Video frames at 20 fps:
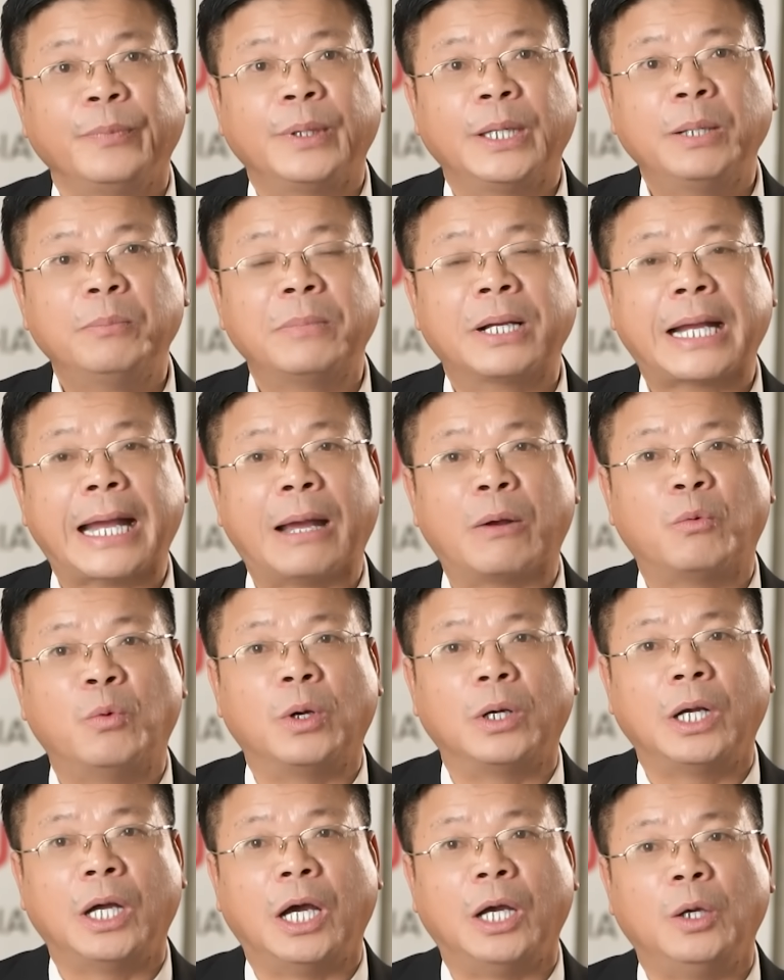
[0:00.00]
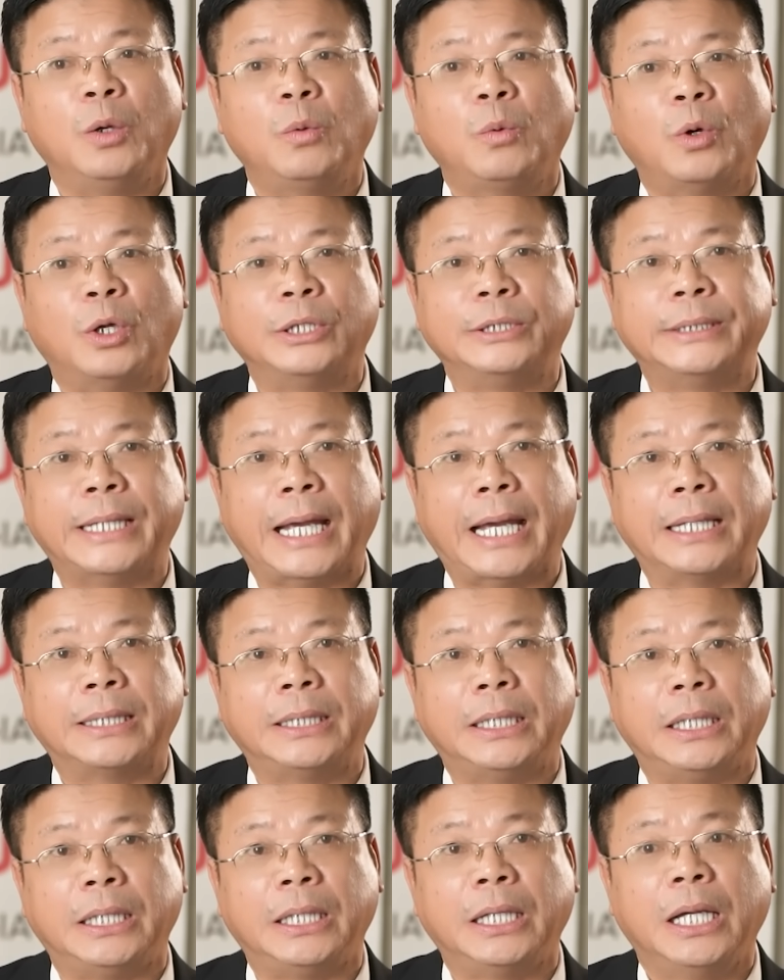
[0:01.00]
Nhưng mà cả cuộc đời lúc còn trẻ
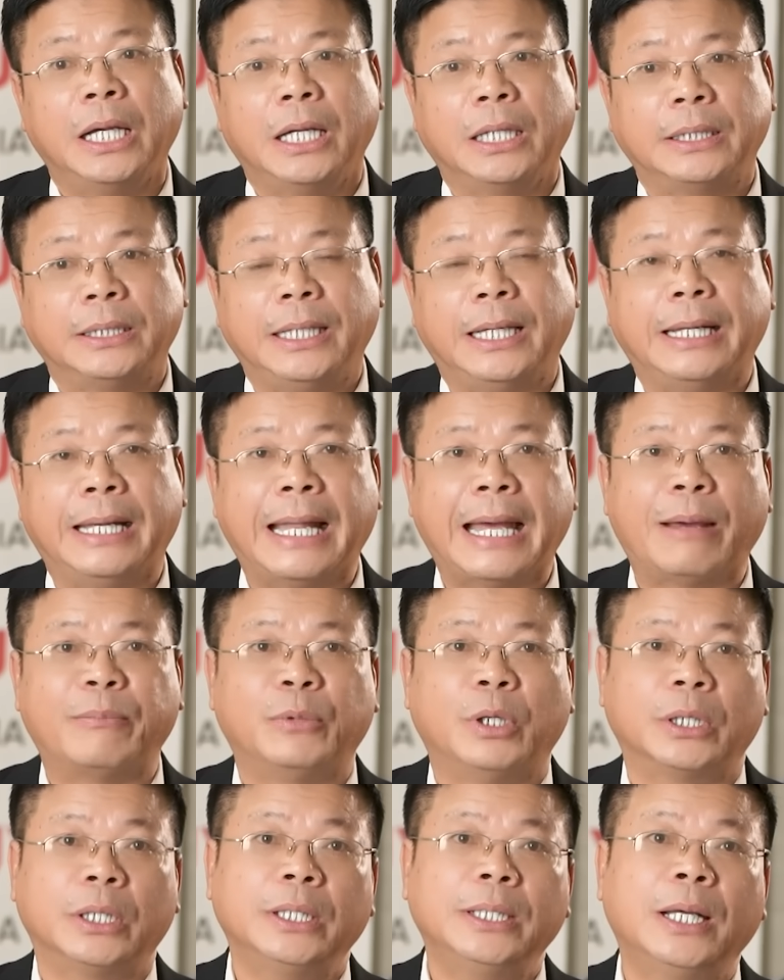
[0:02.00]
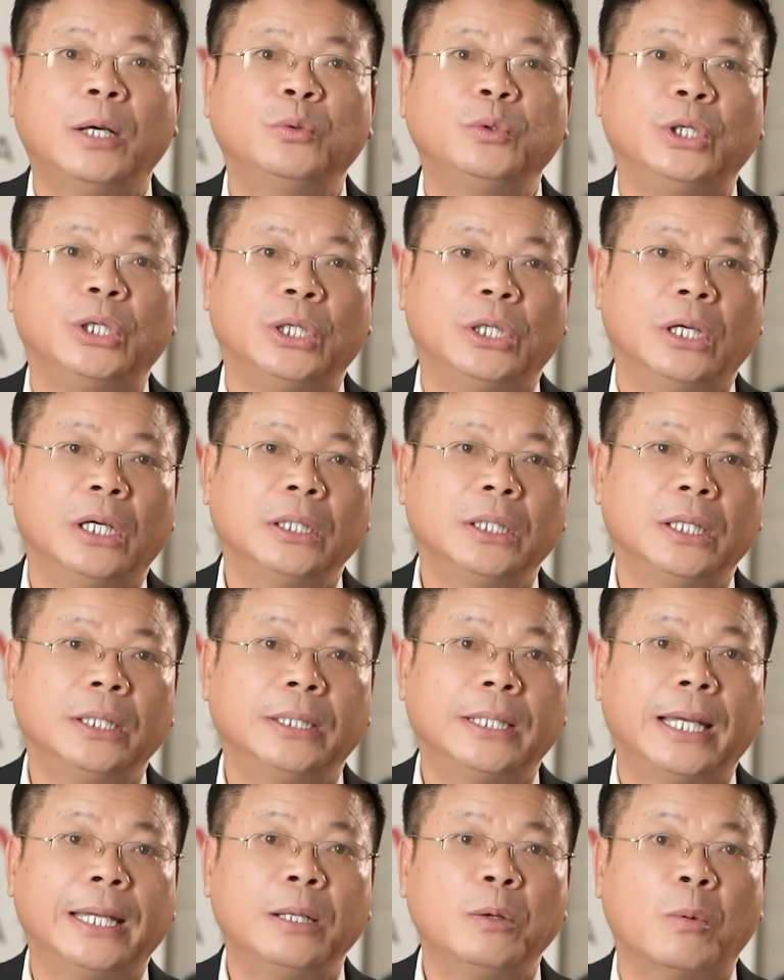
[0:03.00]
thì tiền làm được đến đâu thì nướng đến đấy,